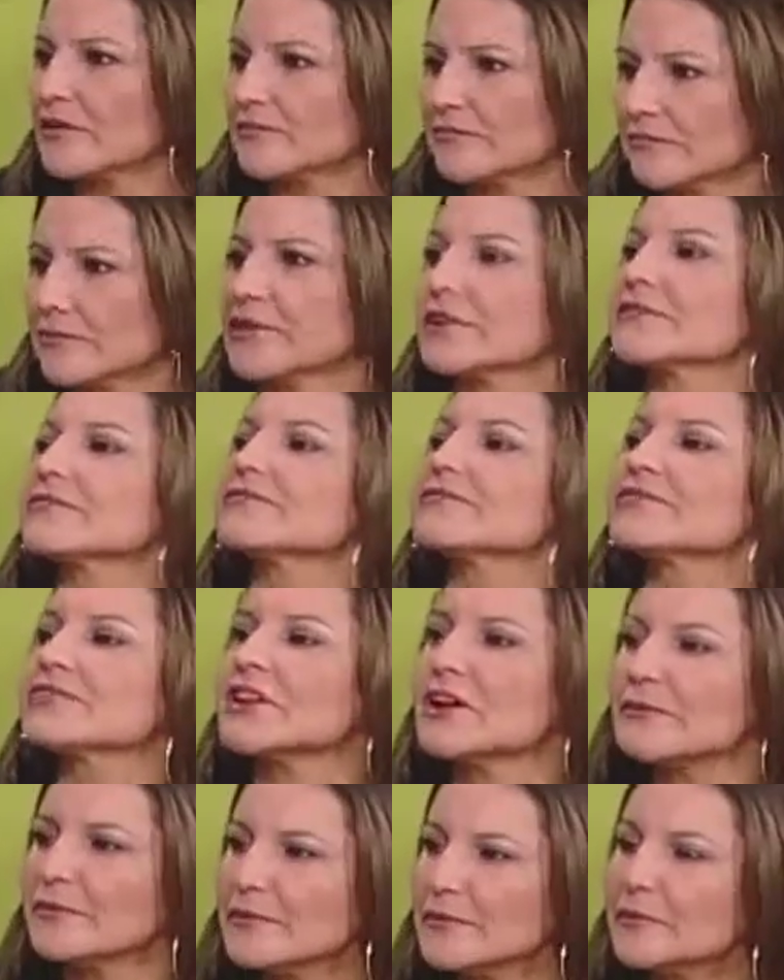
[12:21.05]
Bueno,
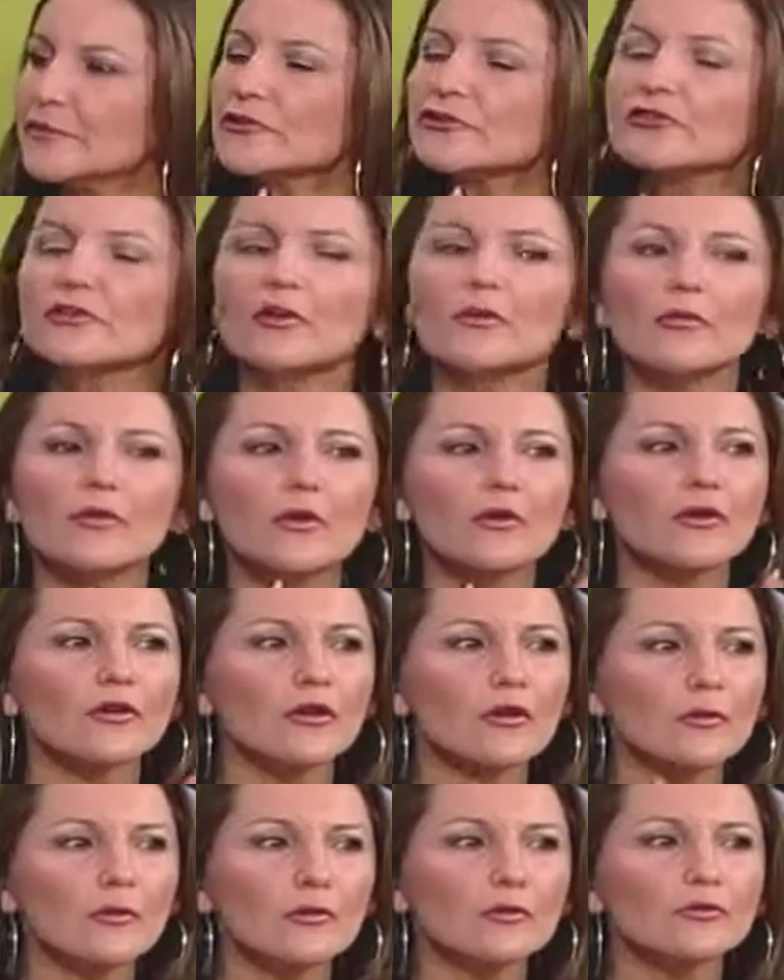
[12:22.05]
ya vimos cómo,
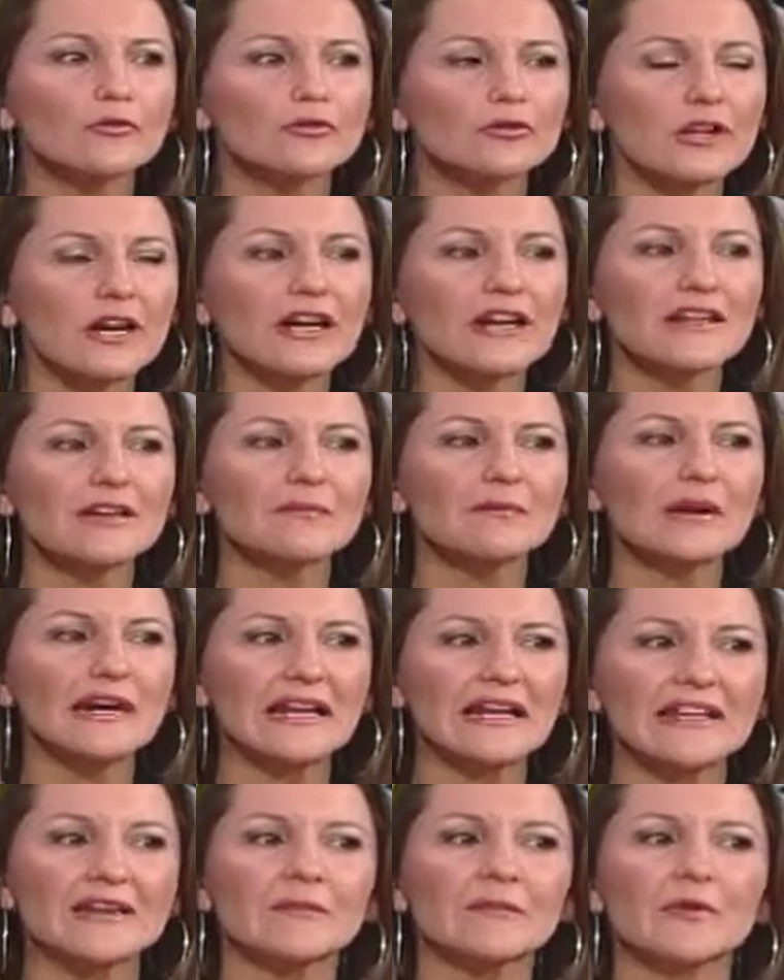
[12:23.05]
cómo buscarle
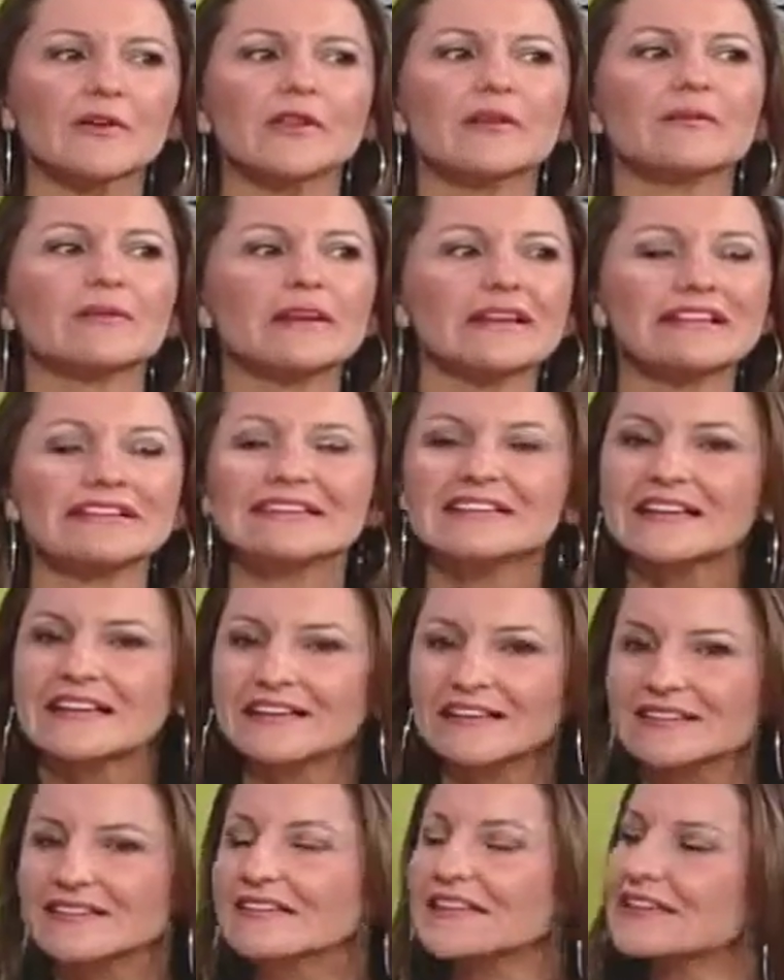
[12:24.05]
para que pueda haber este
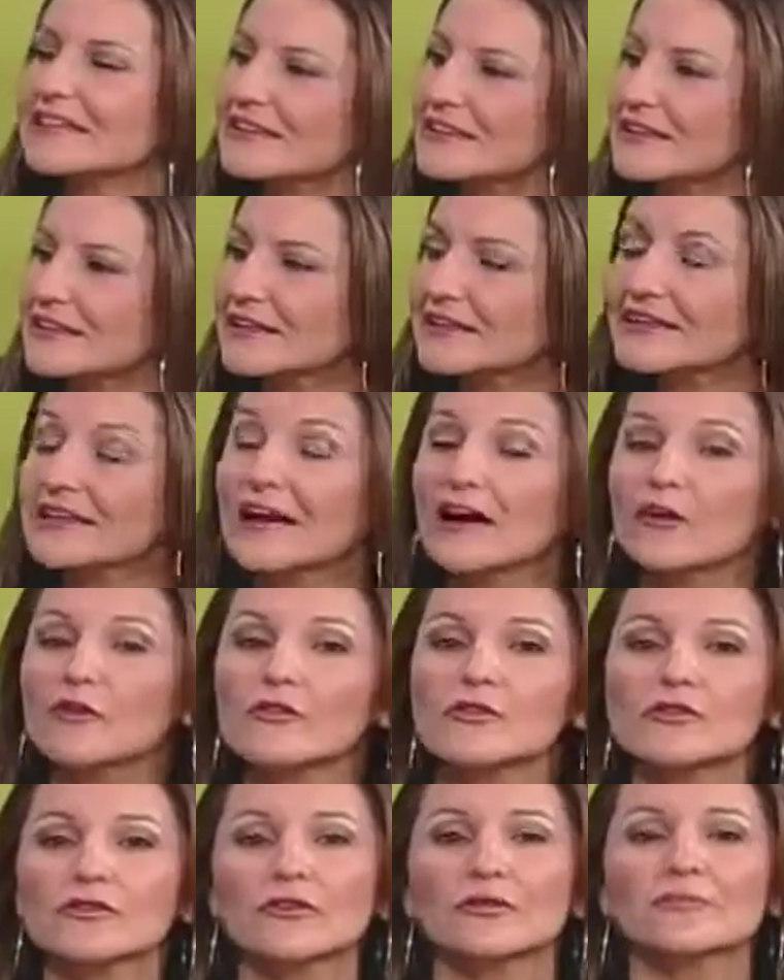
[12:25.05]
excedente en
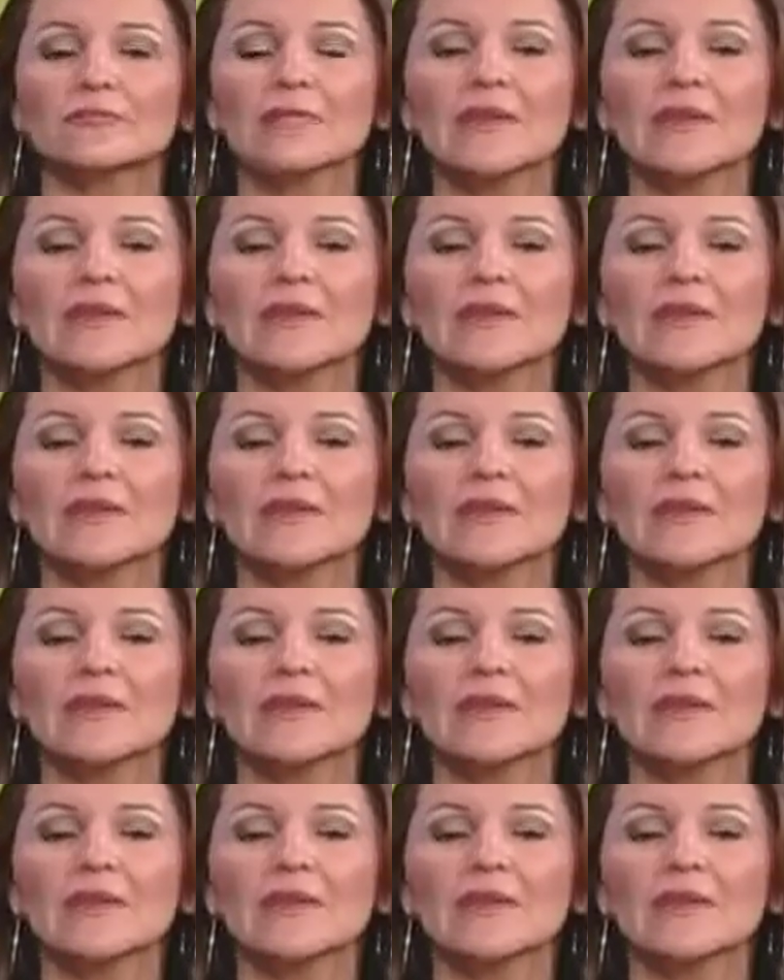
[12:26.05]
ahorro